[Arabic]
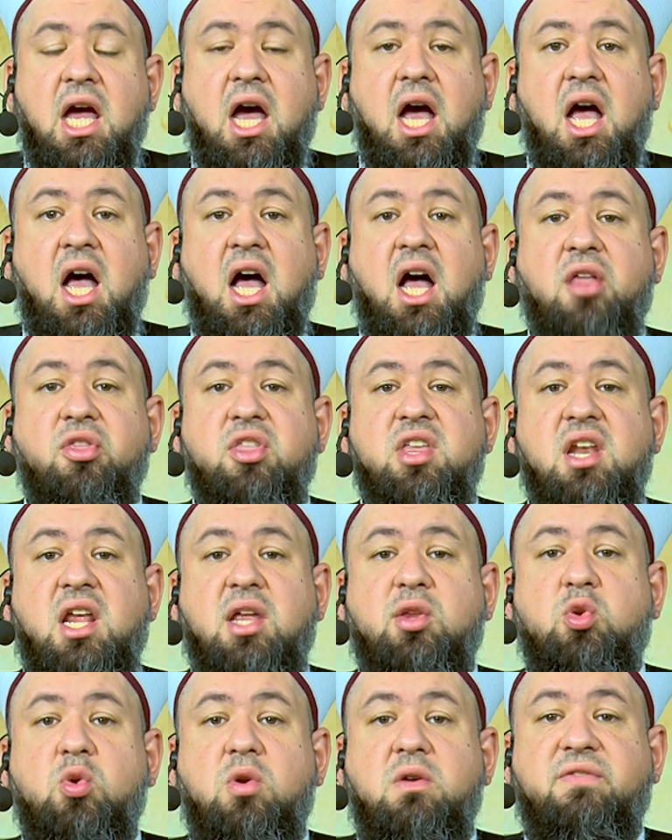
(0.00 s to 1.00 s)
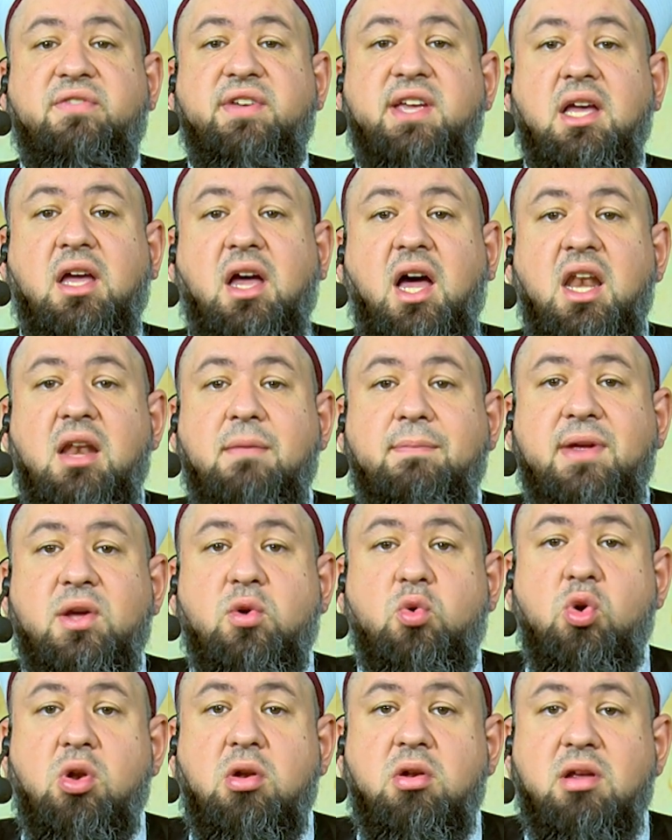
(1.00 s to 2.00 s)
حاضره في قلب
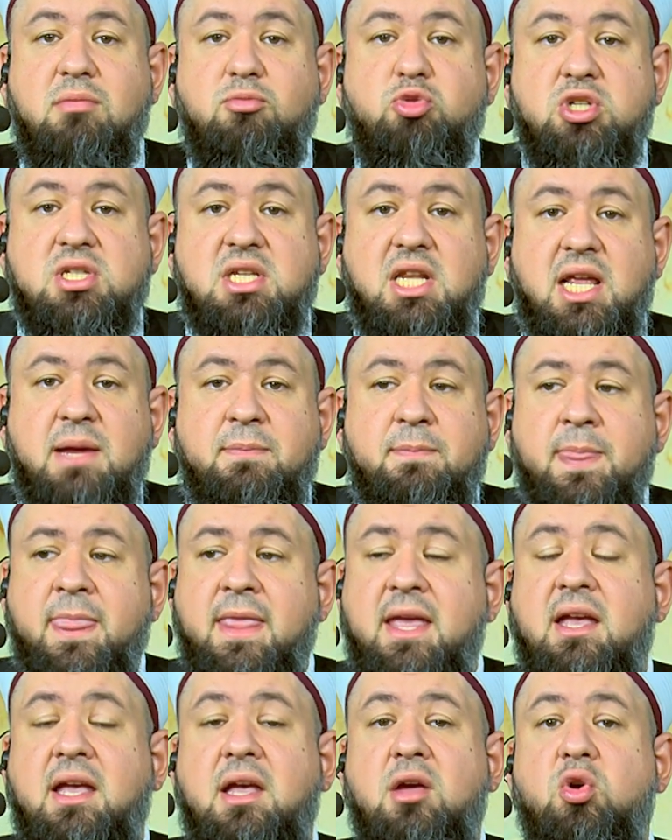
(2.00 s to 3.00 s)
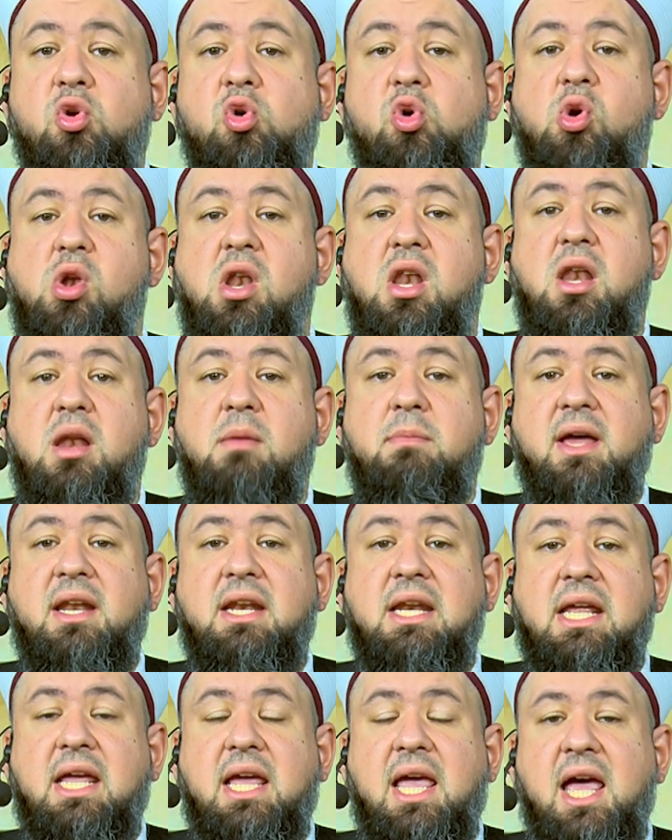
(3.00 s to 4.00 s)
كل مسلم كل
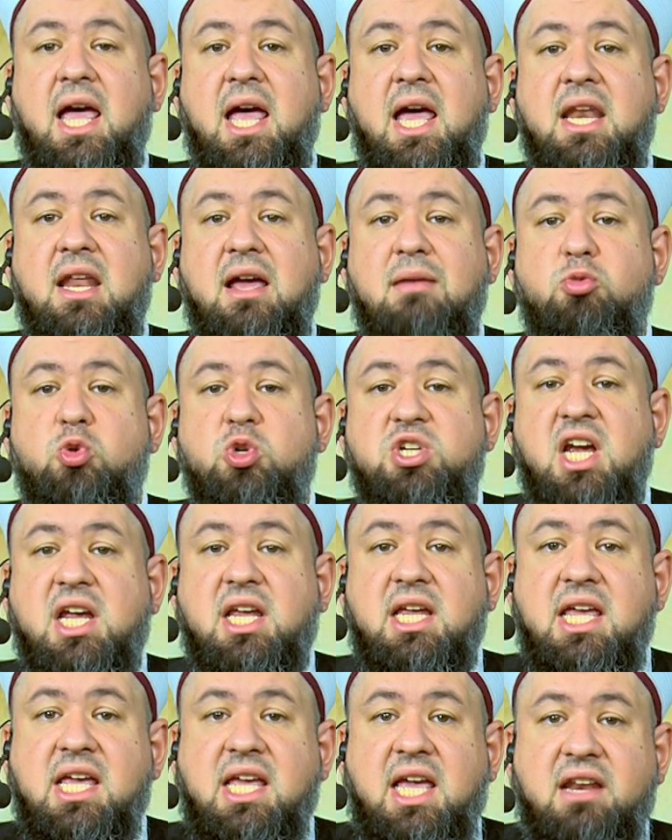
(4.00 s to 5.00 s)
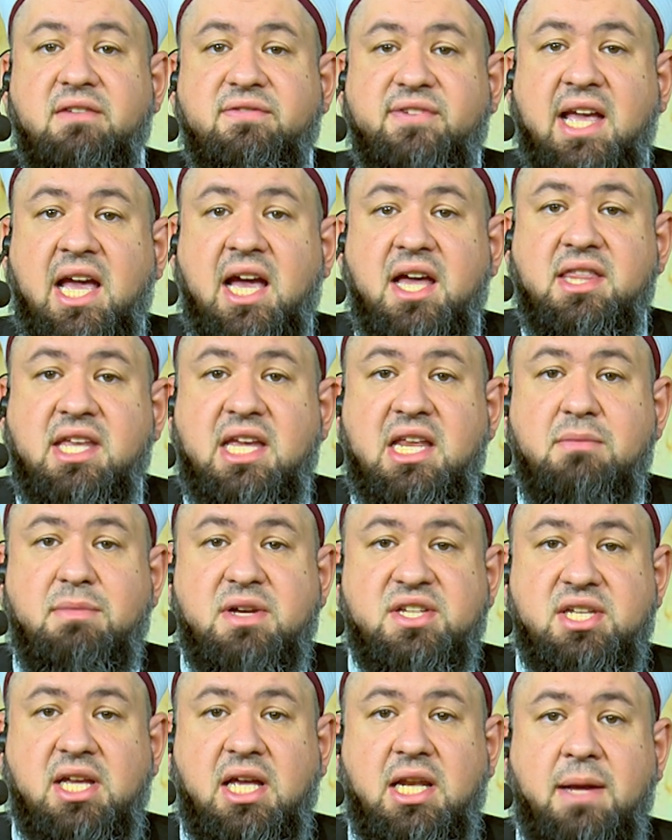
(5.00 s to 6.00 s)
من كان مشككا في هذه
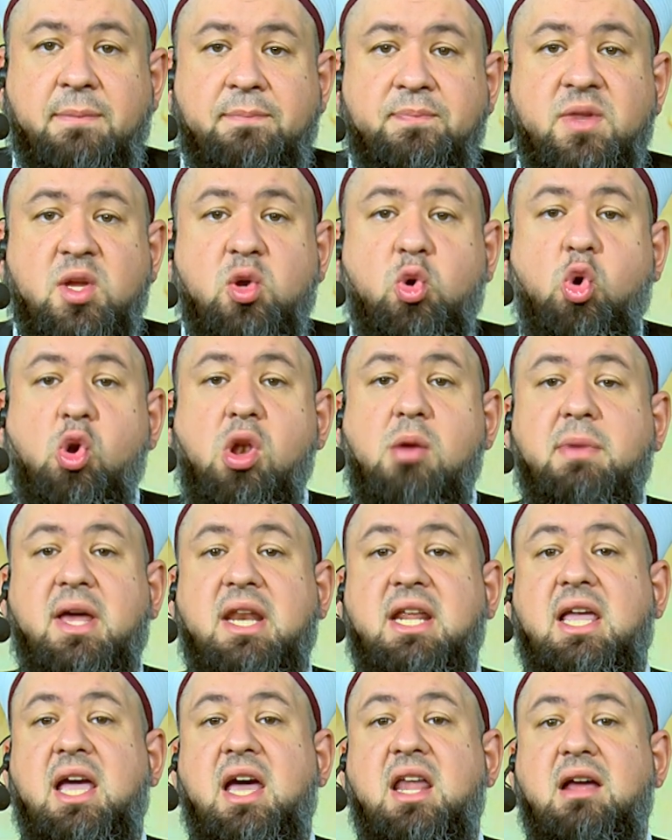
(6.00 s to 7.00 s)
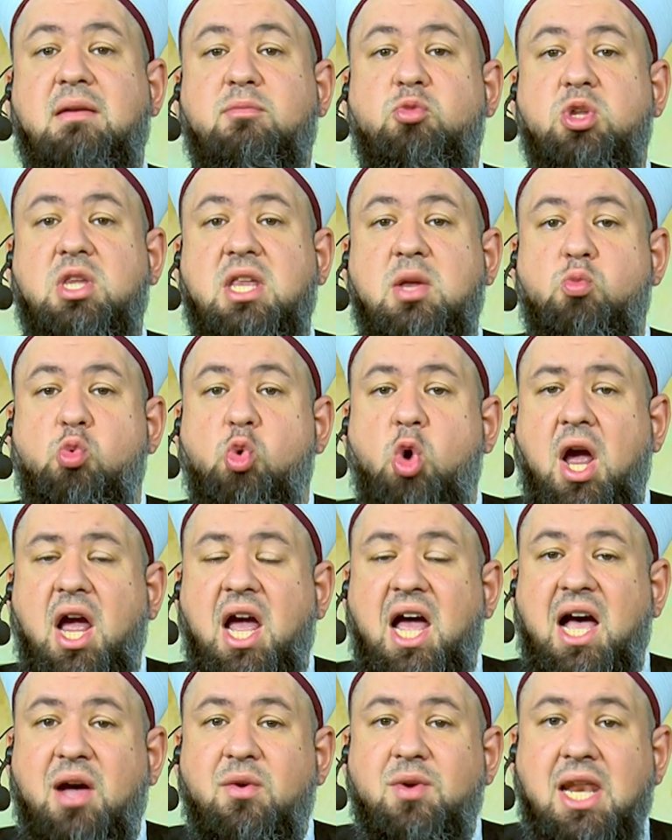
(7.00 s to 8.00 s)
المساله كل من كان
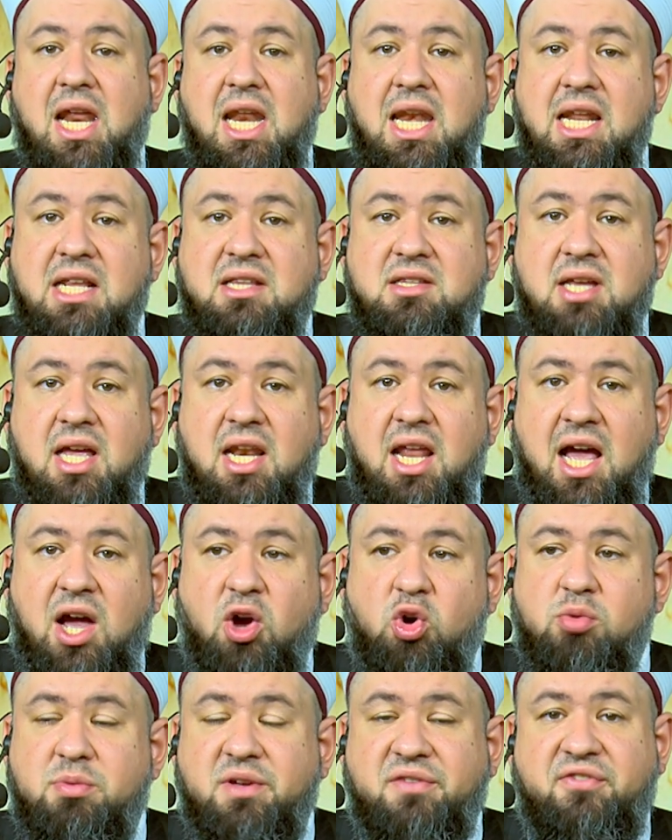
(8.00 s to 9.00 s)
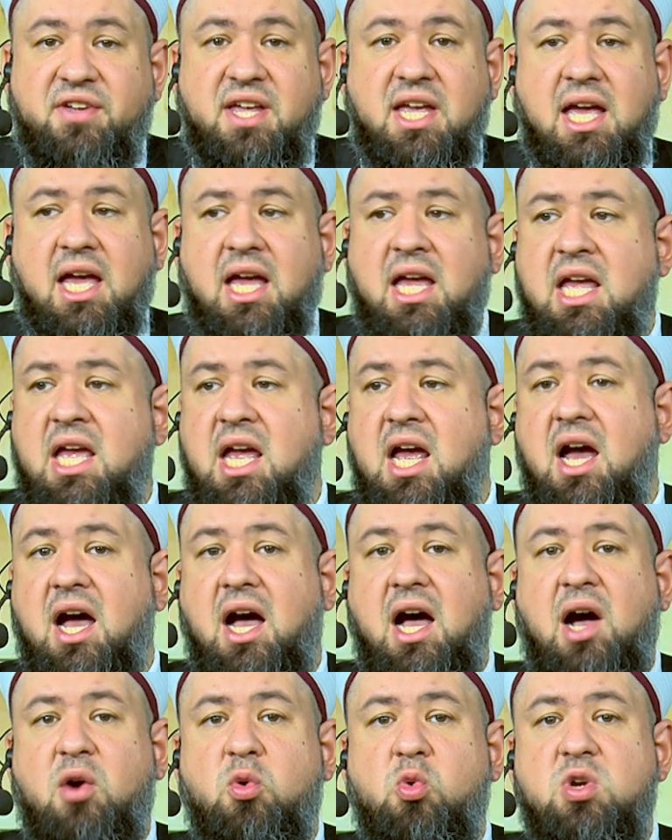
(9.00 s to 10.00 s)
محاولا للتلاعب فيها
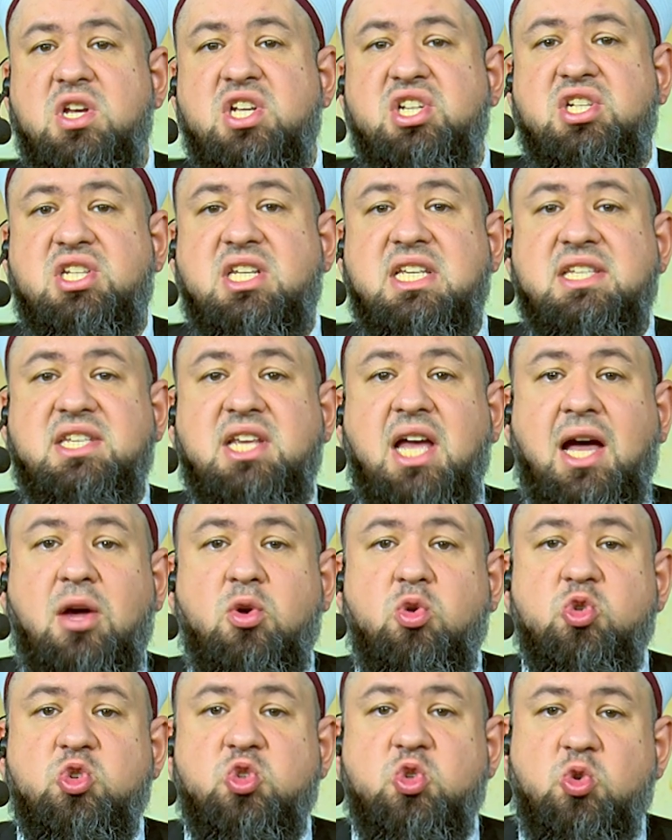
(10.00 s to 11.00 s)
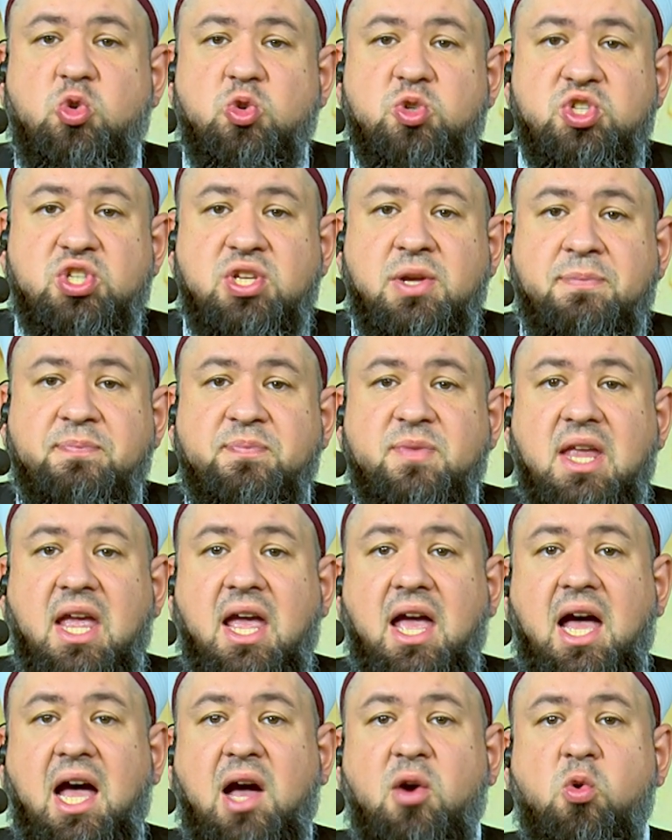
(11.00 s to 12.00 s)
او اجتزاء نصوص
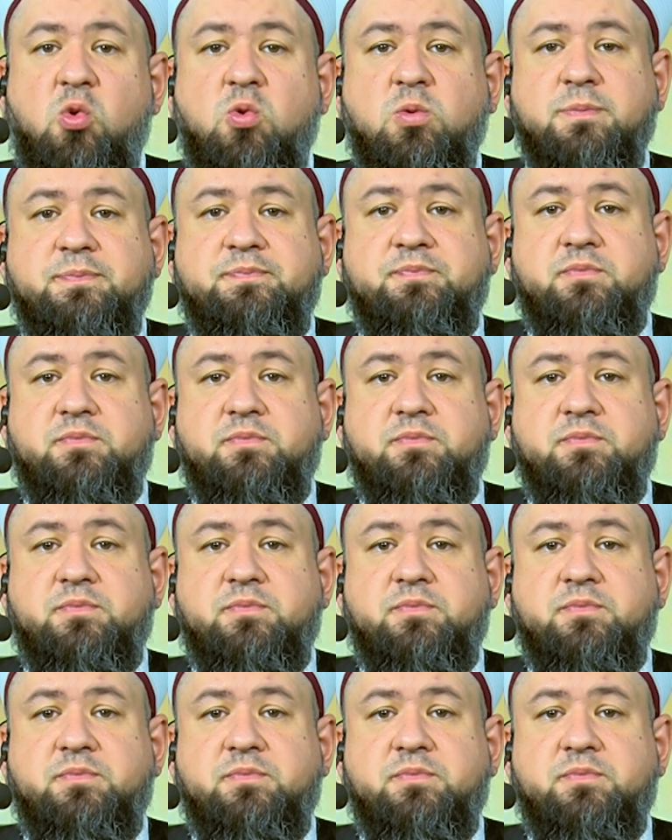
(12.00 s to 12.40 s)
او